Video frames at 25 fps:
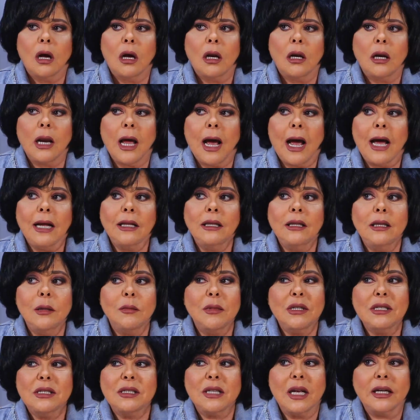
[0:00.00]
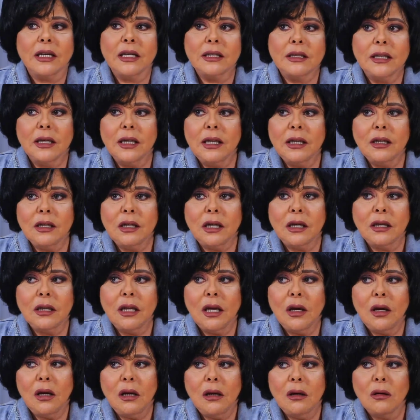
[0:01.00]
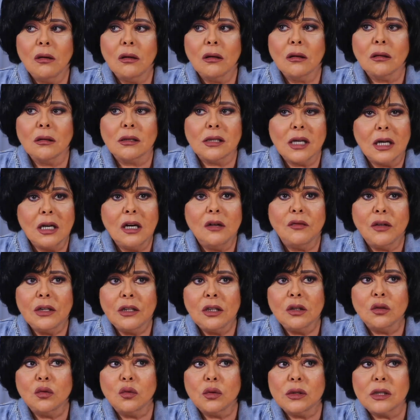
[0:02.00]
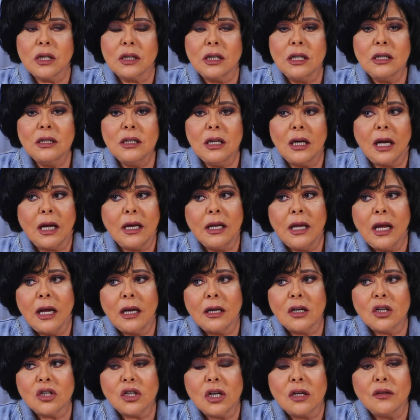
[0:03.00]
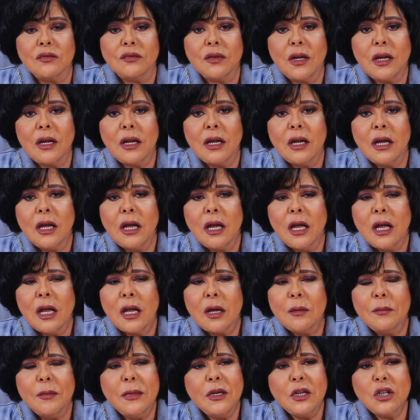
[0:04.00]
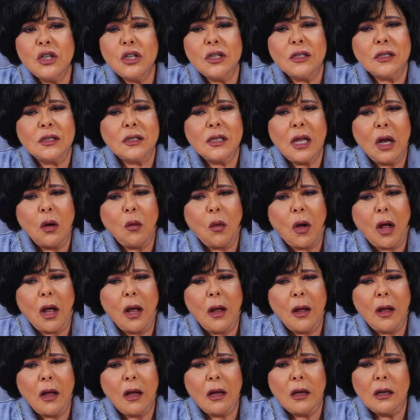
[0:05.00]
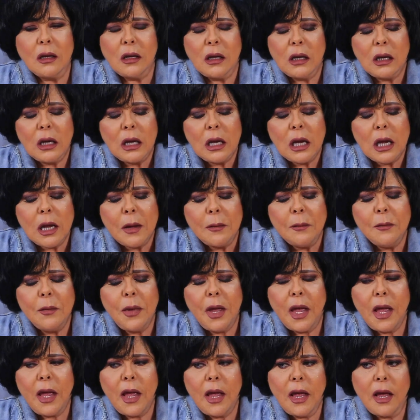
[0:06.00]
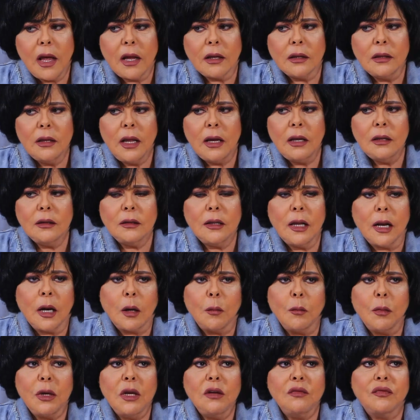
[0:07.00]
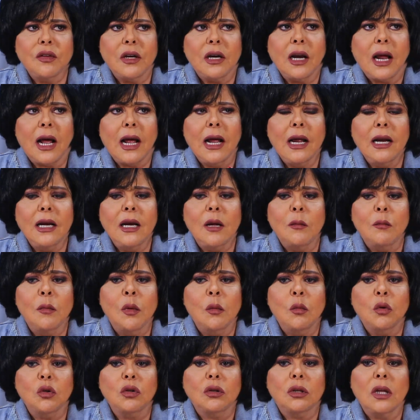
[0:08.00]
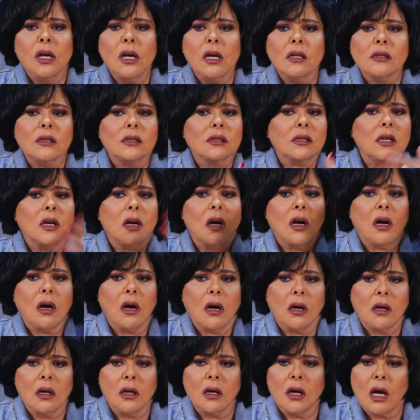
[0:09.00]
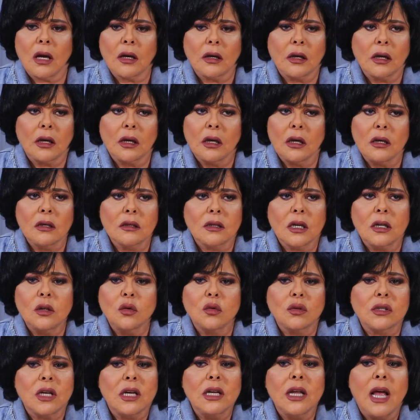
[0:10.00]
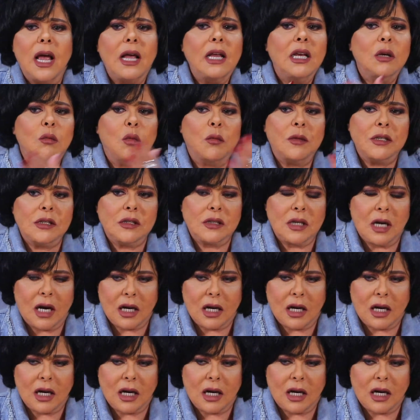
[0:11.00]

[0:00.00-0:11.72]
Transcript: لحد من سنتين كده السنه اللي فاتت والسنه دي الحقيقه انا شايفاه مش استوى ده ده ترميه في العالم بمنتهى الثقه يعني زيه زي اي ممثل